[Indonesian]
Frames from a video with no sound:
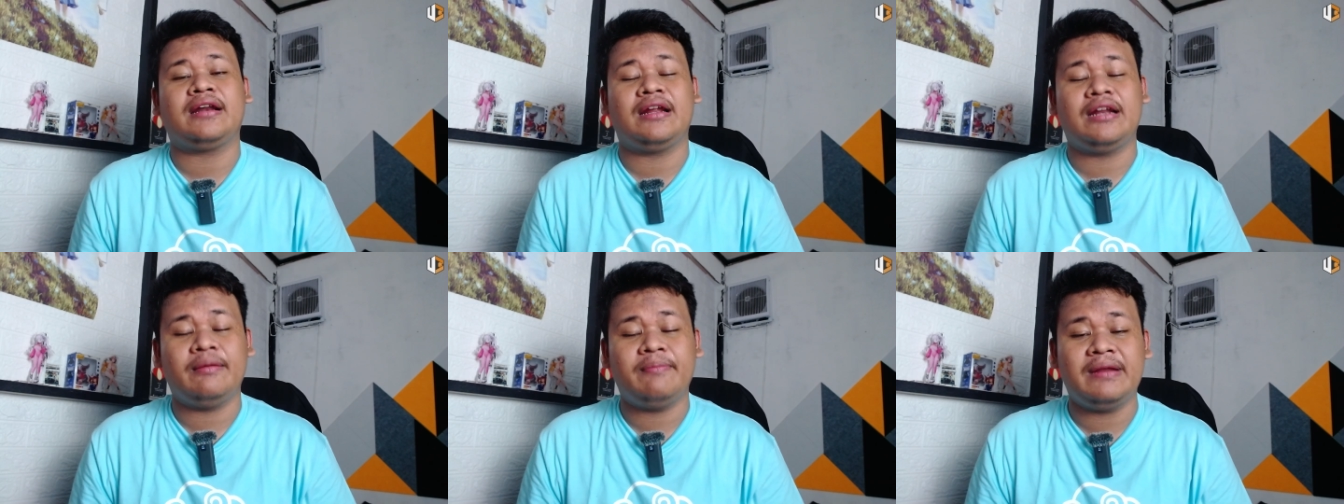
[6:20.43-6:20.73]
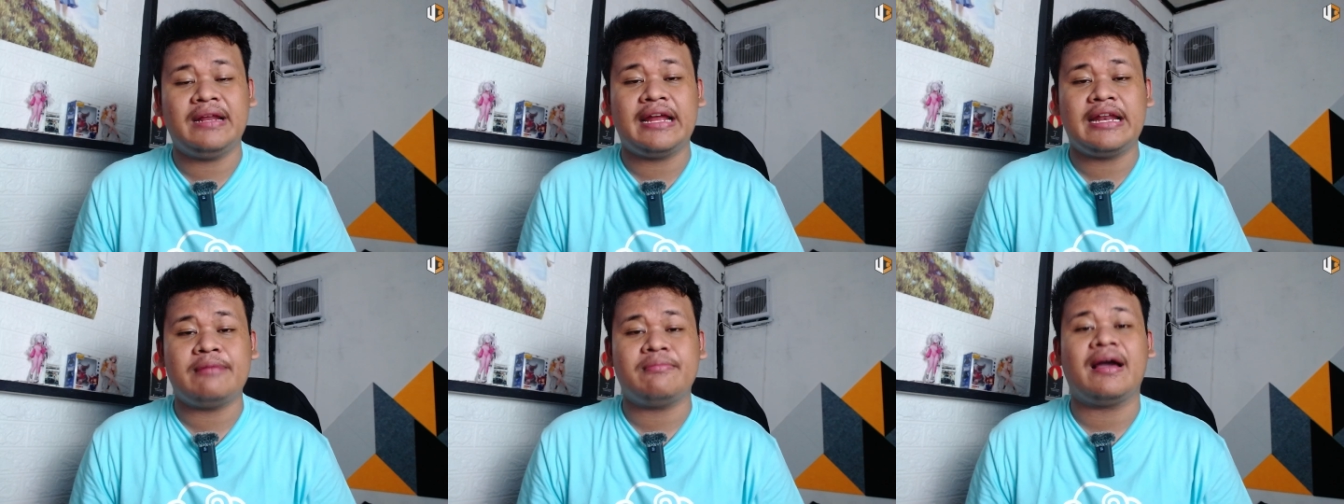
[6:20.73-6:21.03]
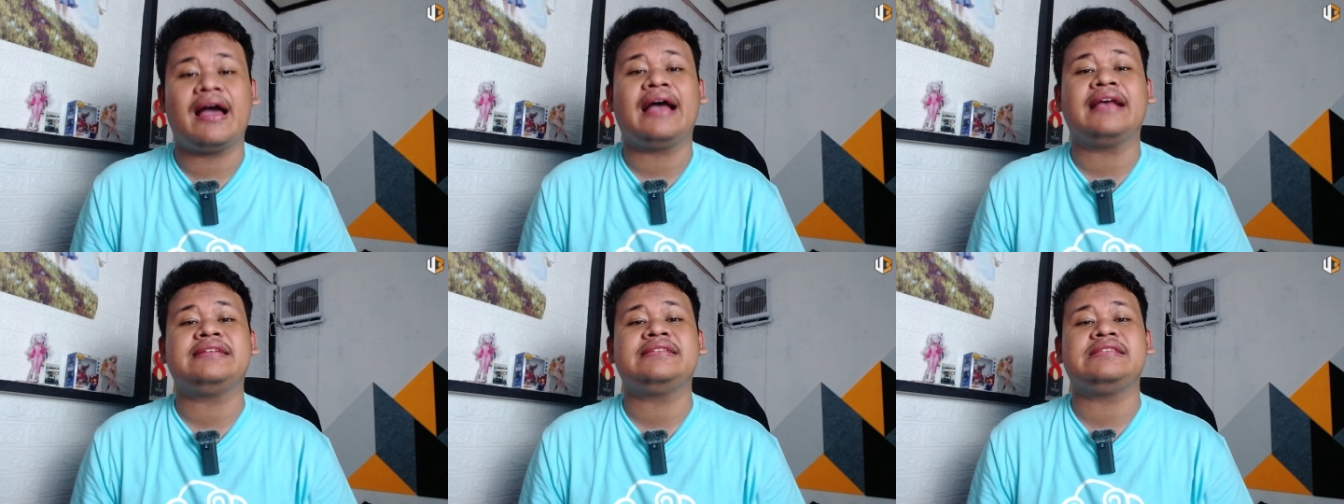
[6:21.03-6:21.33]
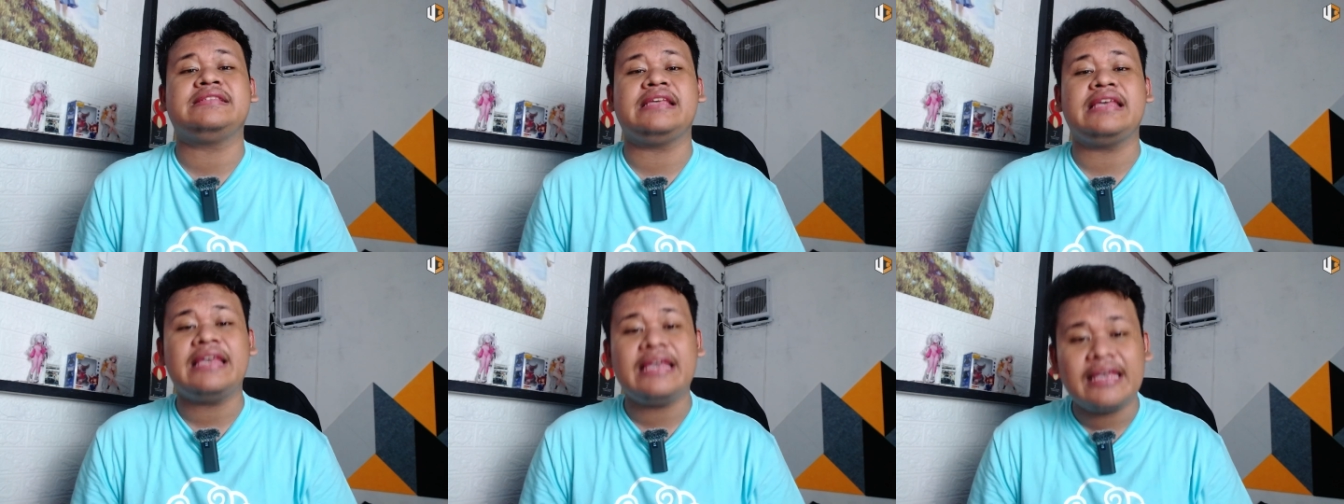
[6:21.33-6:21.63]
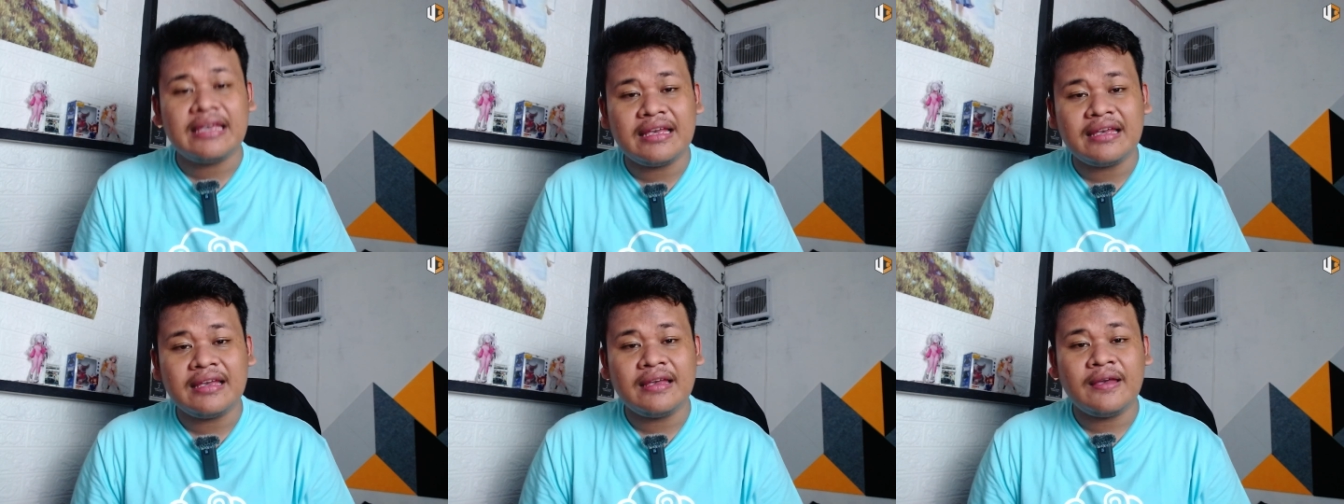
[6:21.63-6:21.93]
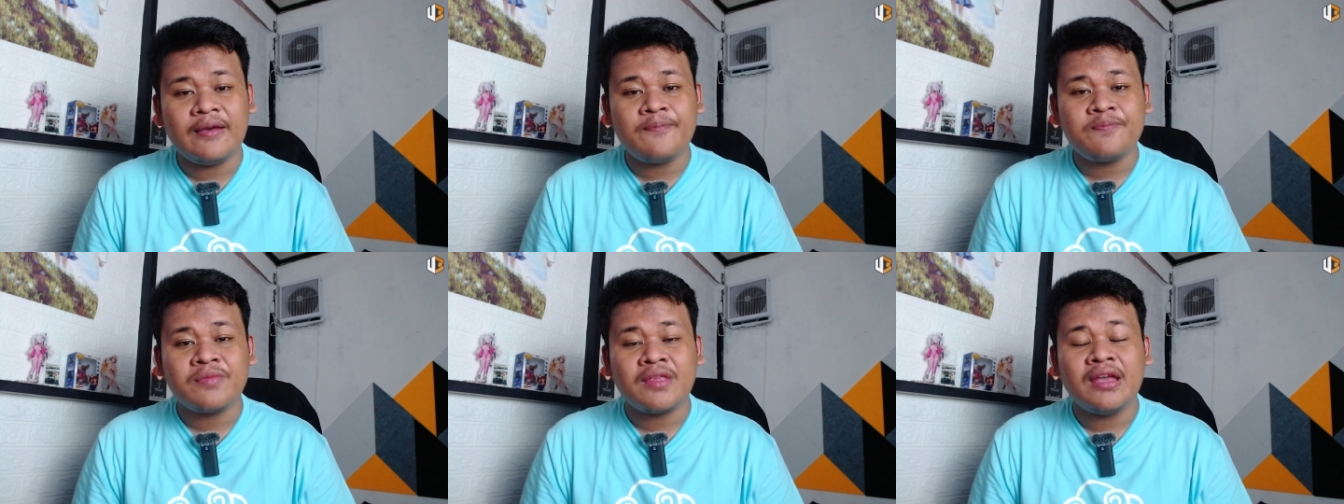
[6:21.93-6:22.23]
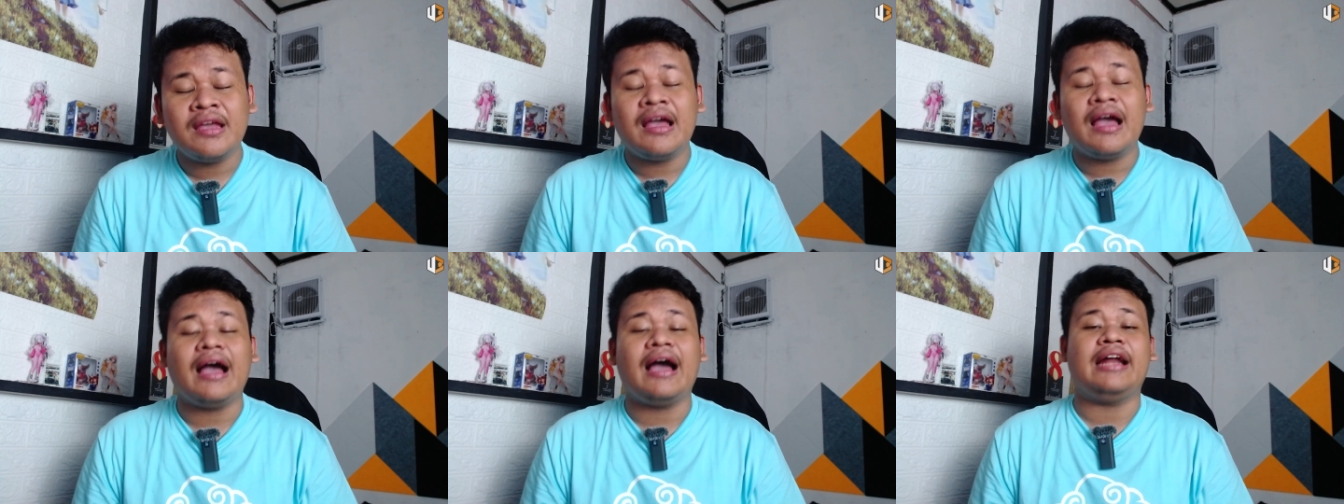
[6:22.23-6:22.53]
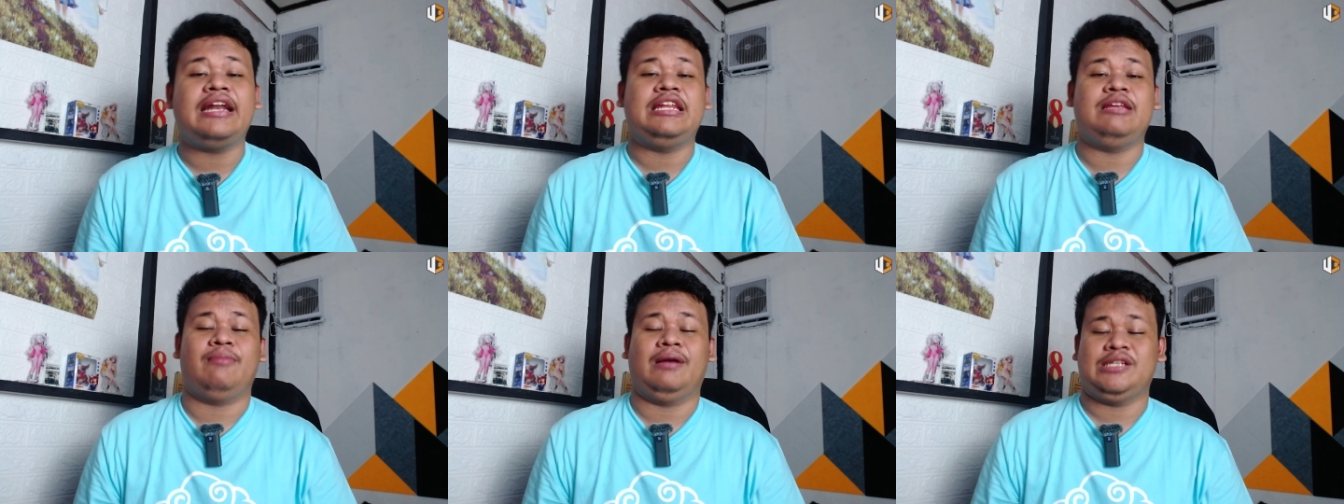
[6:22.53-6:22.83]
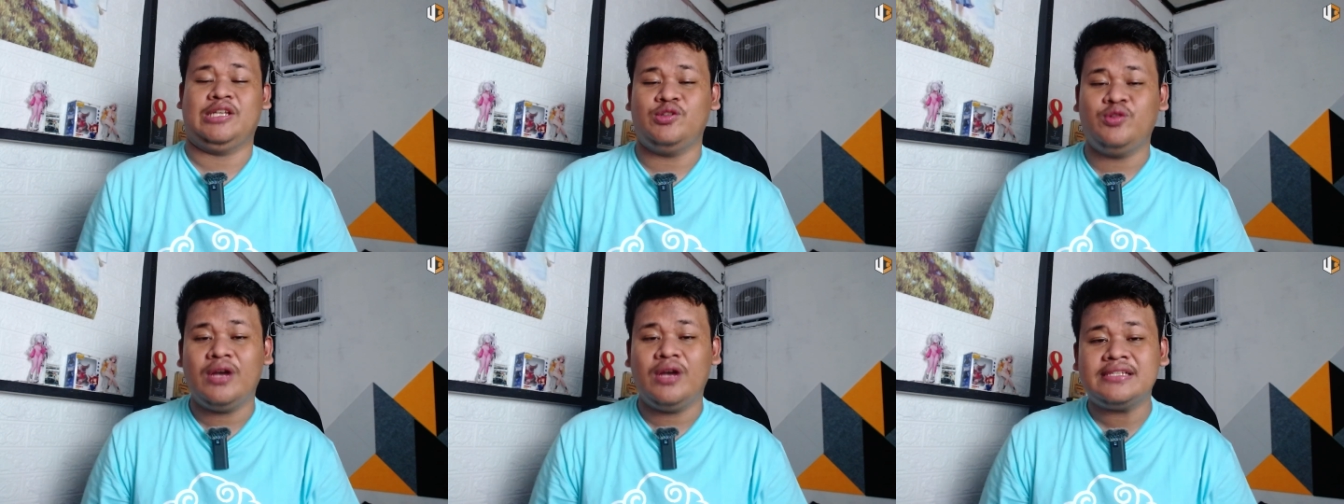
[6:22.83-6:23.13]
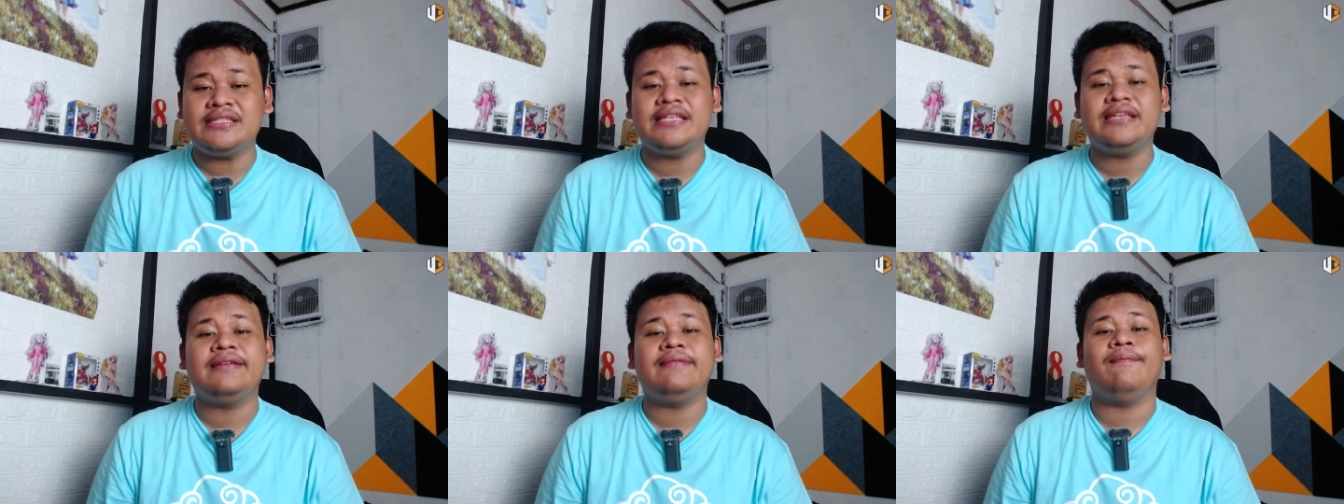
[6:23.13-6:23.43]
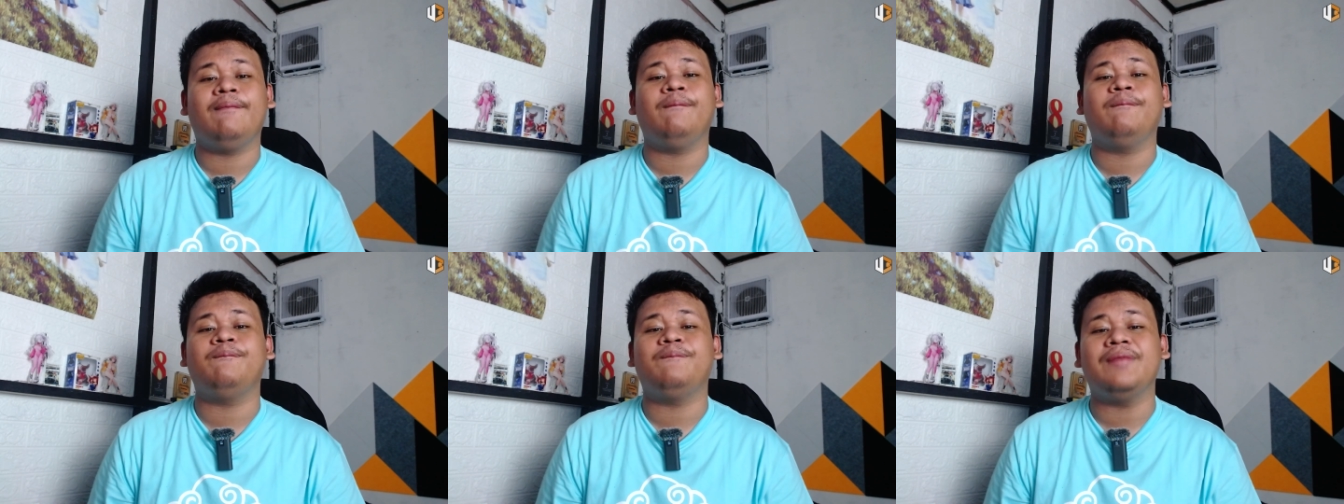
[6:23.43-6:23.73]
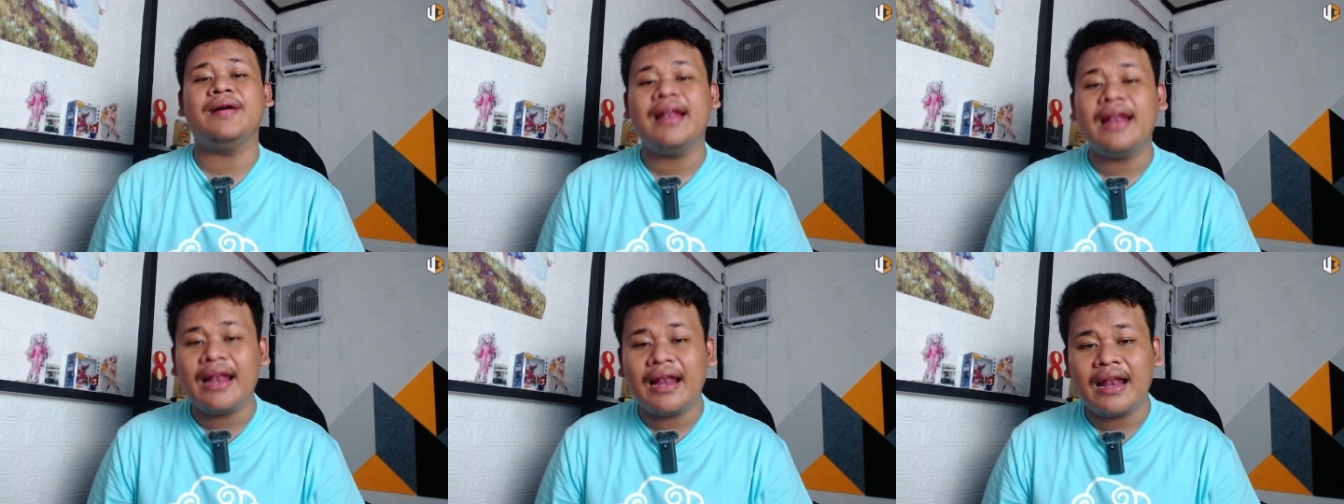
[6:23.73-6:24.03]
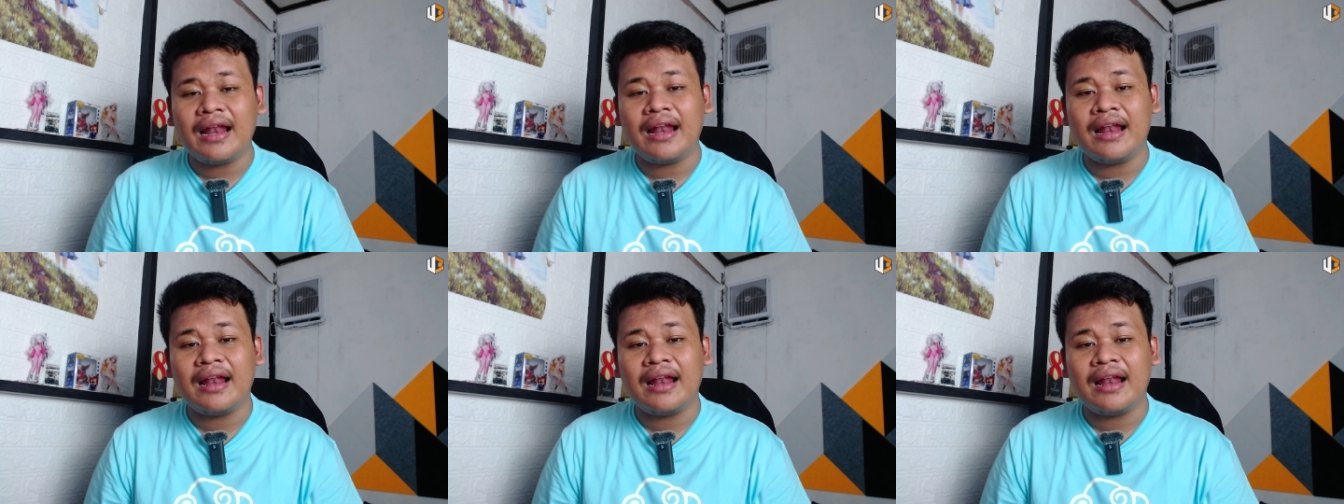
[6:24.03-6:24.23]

dan beda animasi animasi juga simple